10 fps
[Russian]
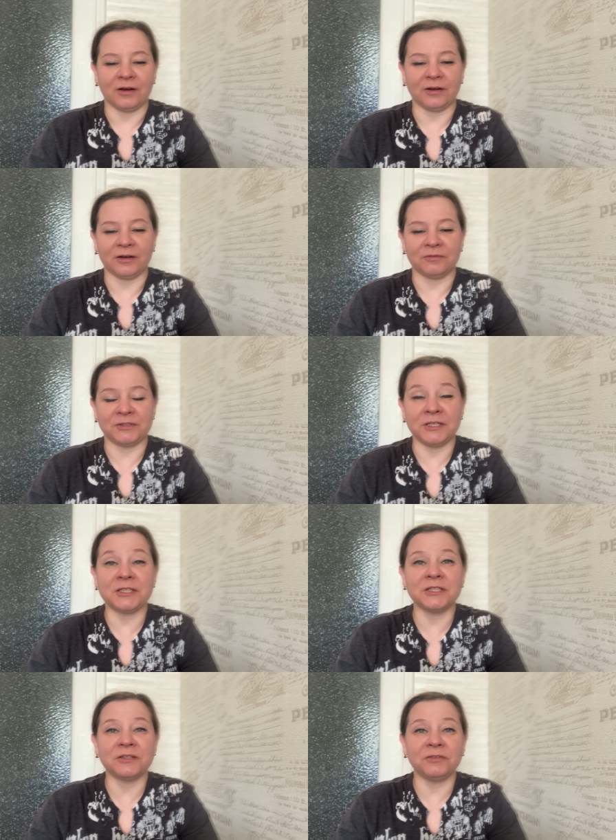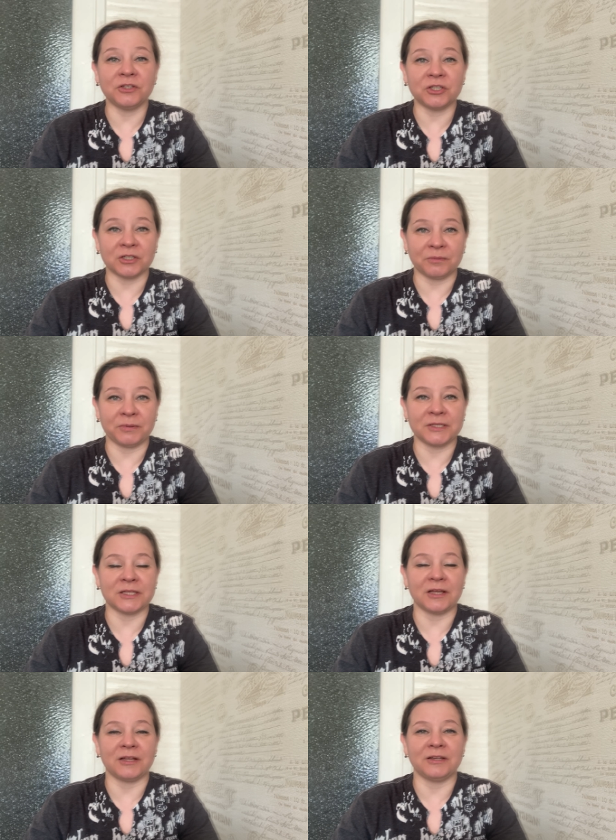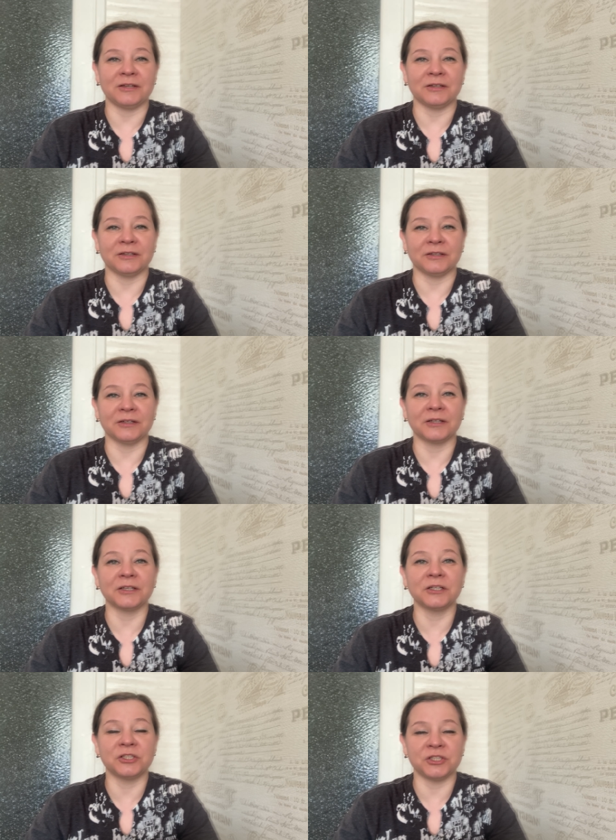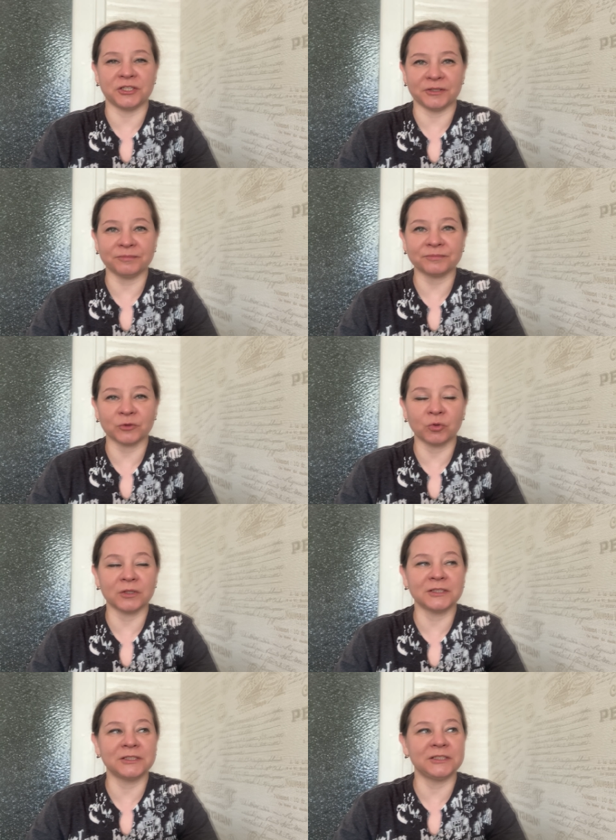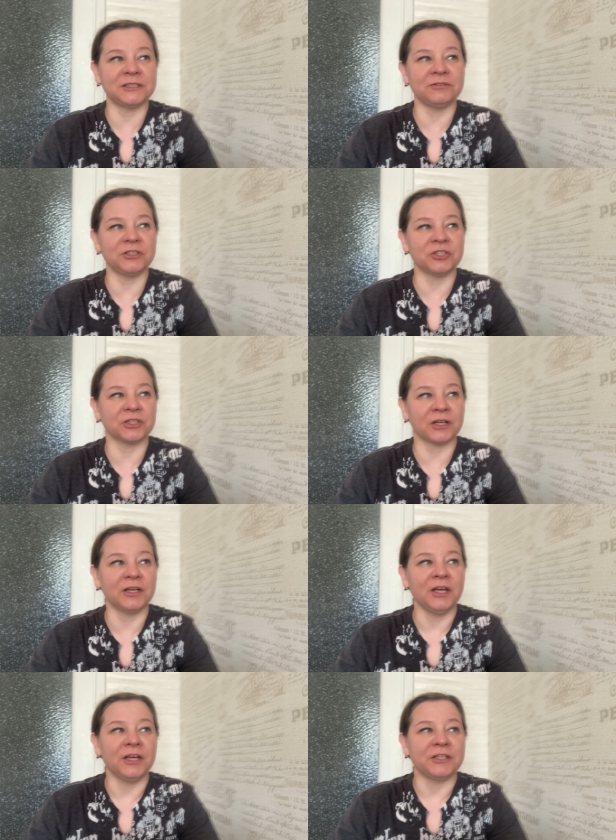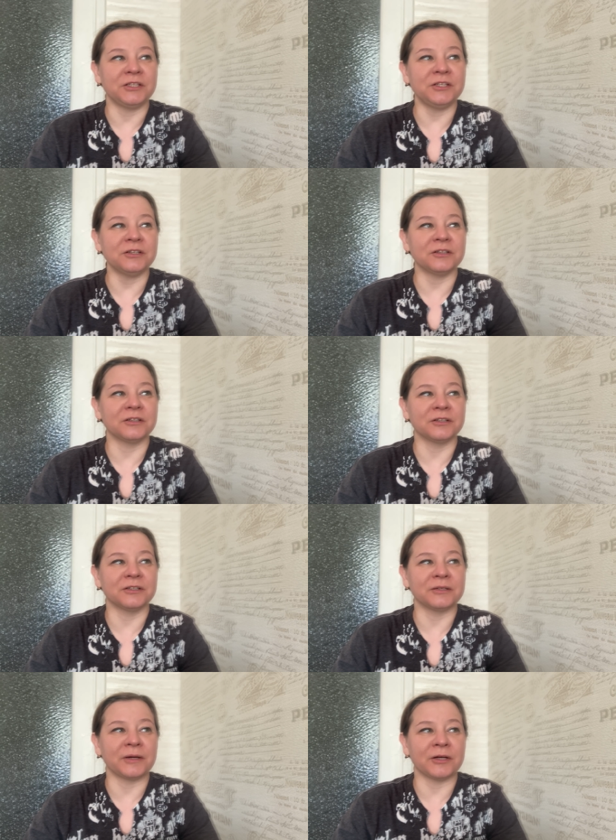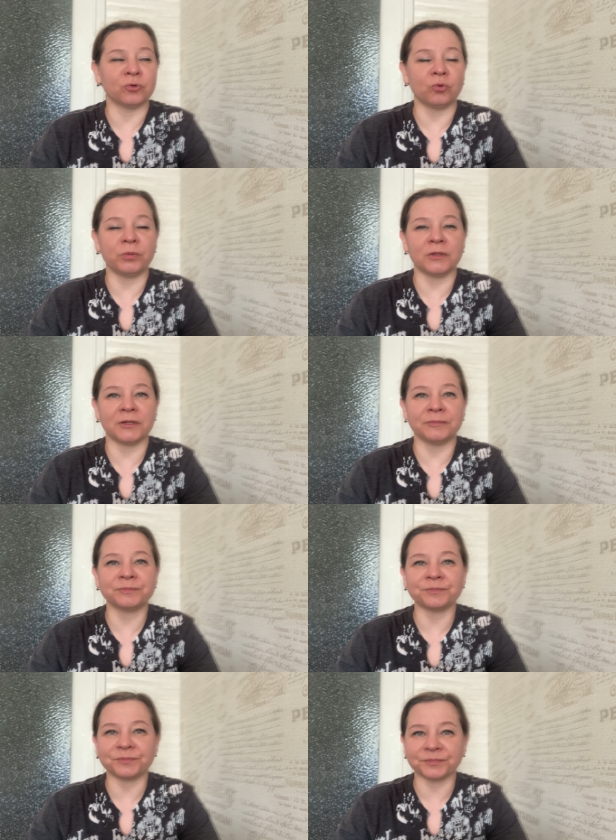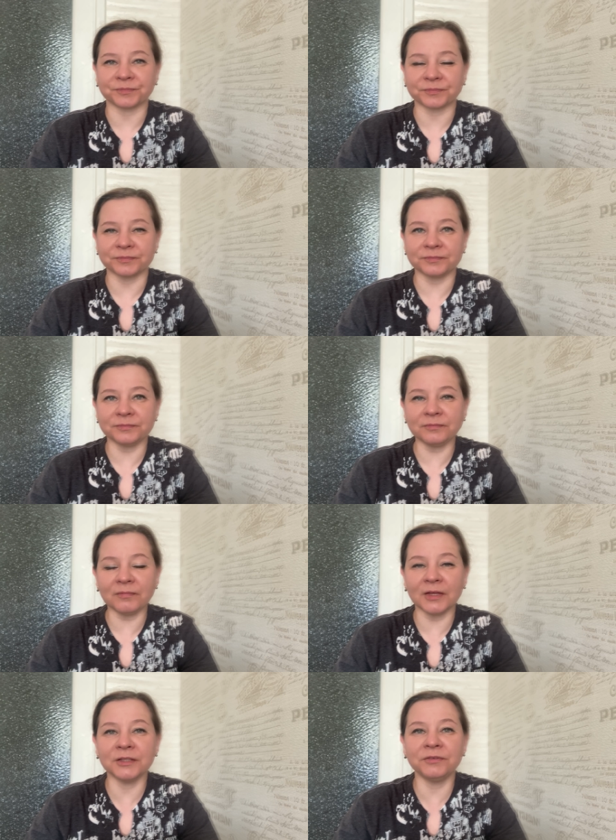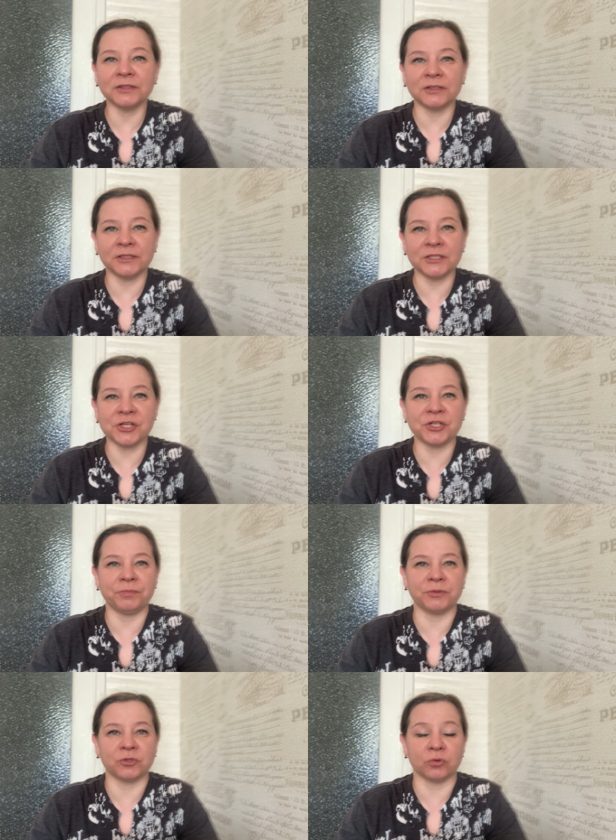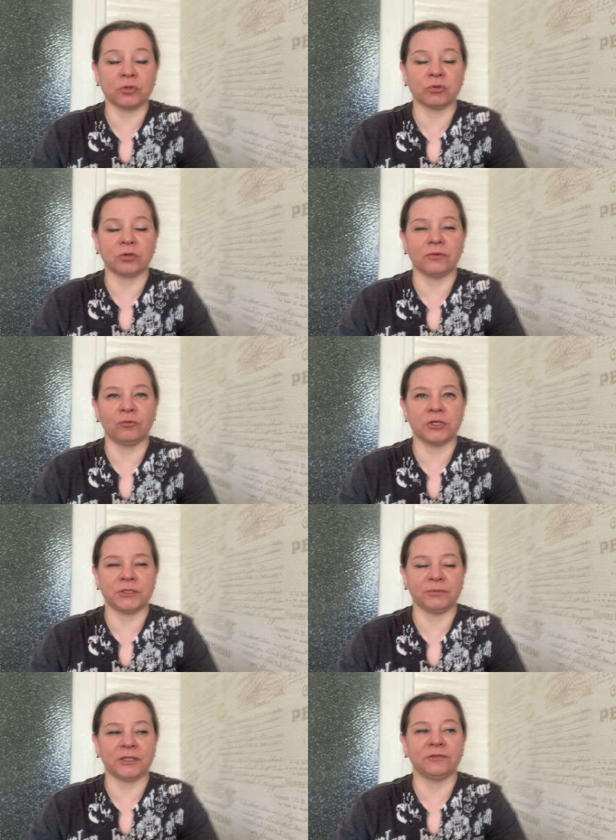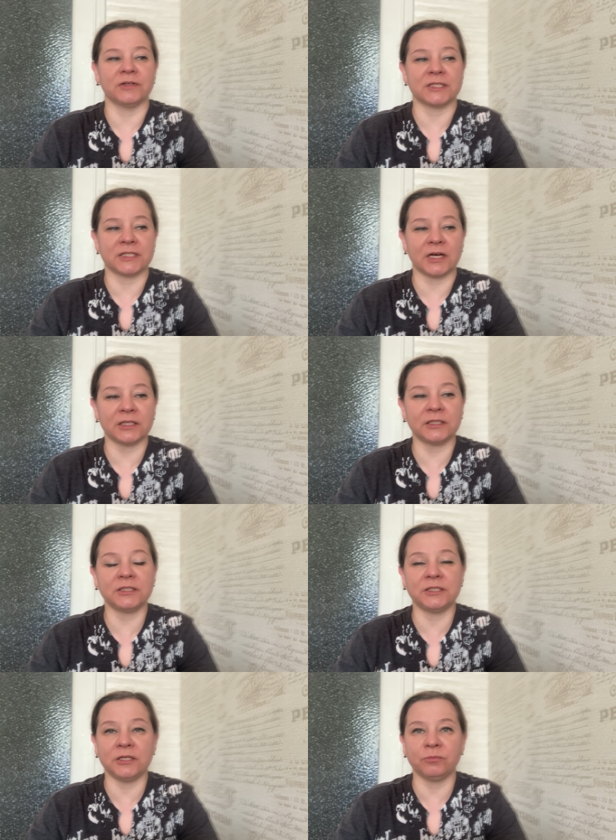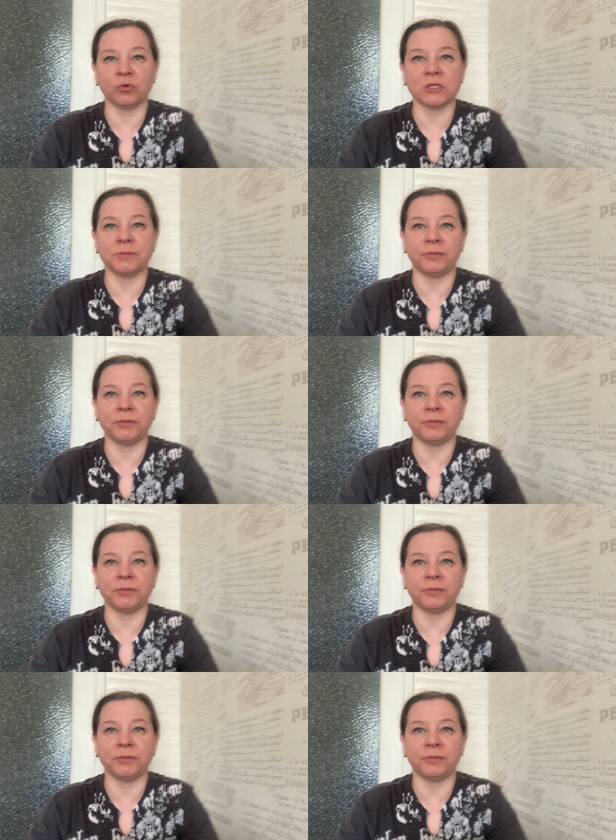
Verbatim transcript: А, в 10 вечера прислали э, ХГЧ, около 10 вечера. И оно было 2548 на 20 день после